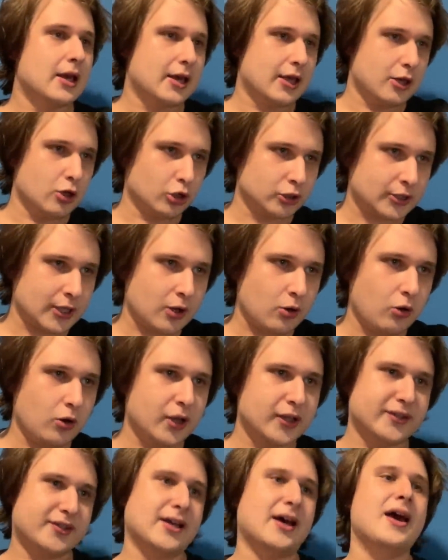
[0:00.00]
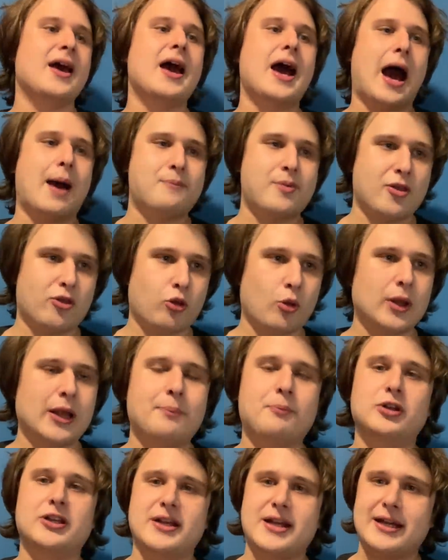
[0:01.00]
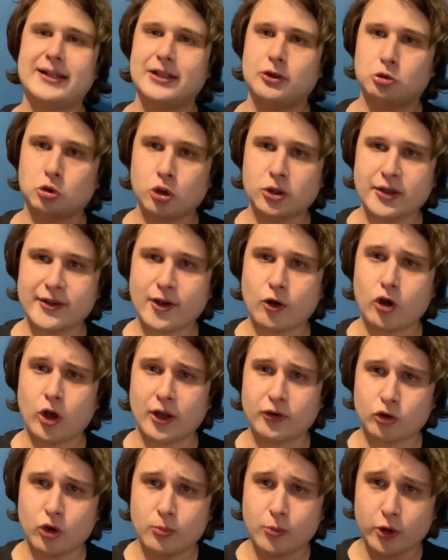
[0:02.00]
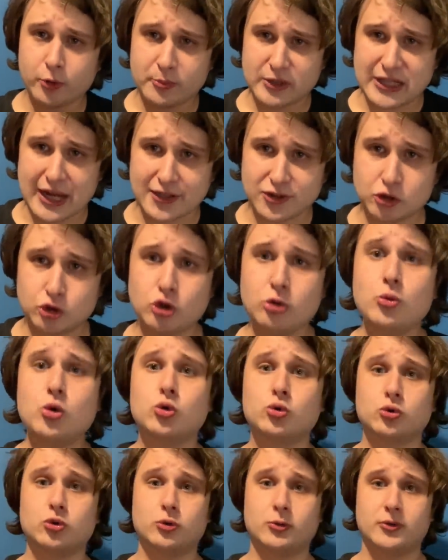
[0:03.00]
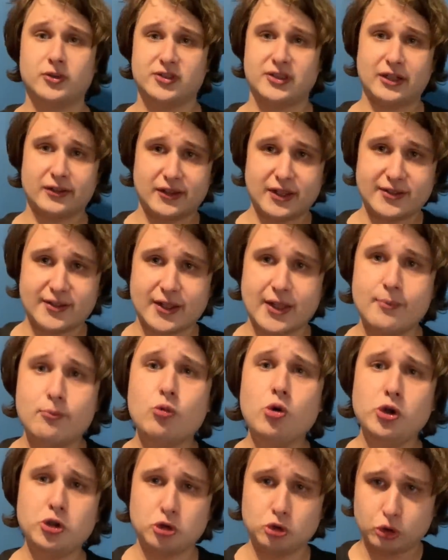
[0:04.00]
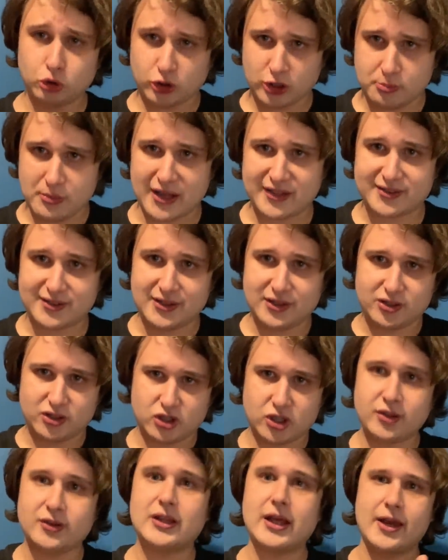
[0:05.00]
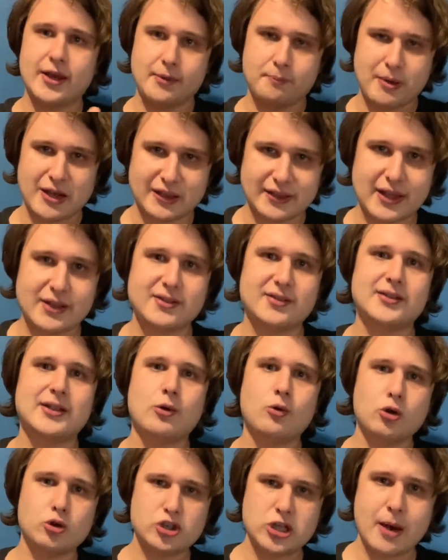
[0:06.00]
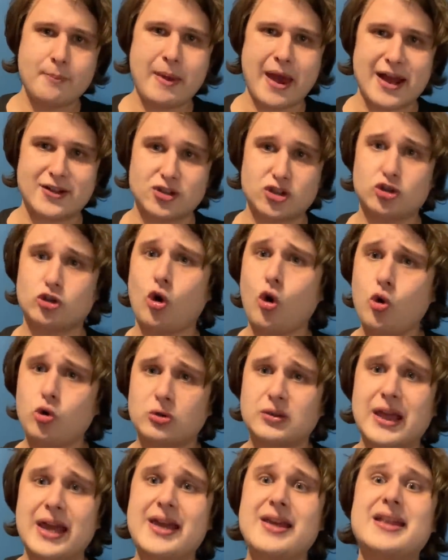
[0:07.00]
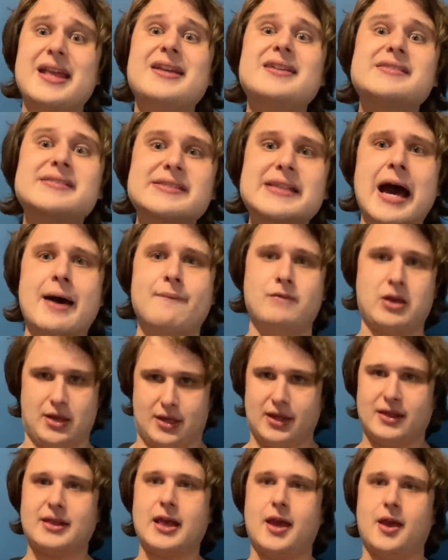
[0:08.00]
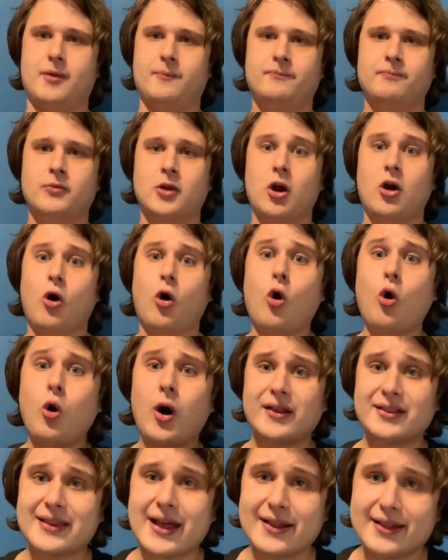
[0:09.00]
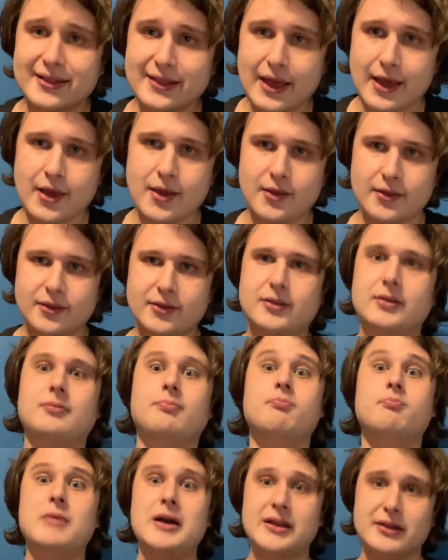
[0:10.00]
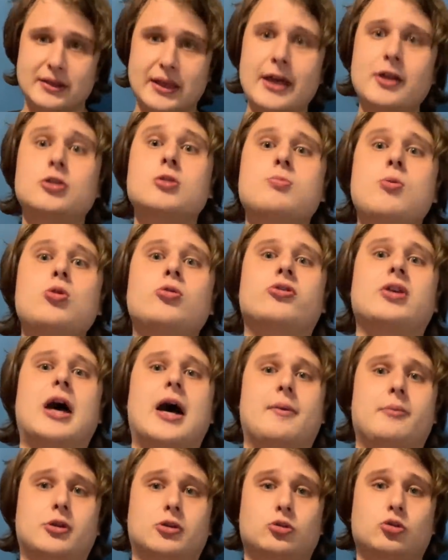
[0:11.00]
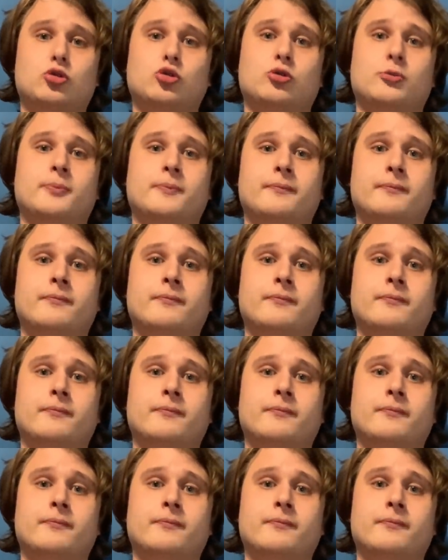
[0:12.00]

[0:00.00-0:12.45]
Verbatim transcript: E outra coisa, a pessoa ela poderia ter todas as comorbidades do mundo. Certeza que muitos dos que me assistem têm hipertensão ou diabetes, ou têm e nem sabem que têm ou até tem, mantendo bons hábitos.